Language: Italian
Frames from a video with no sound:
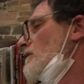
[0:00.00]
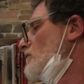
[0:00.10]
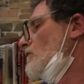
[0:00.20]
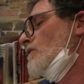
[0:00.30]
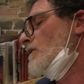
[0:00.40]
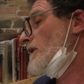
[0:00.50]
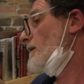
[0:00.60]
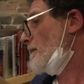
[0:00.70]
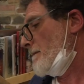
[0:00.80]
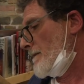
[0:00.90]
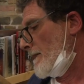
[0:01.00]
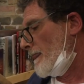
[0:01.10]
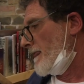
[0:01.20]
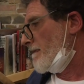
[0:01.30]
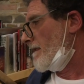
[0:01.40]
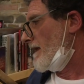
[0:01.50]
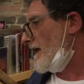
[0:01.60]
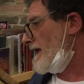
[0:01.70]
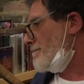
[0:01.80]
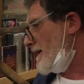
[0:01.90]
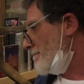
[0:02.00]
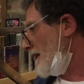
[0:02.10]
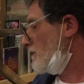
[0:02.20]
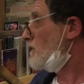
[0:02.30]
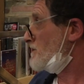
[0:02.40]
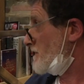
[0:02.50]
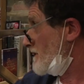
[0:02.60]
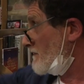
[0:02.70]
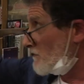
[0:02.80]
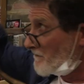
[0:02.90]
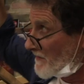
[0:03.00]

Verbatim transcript: gli odori, e man mano che scendevo da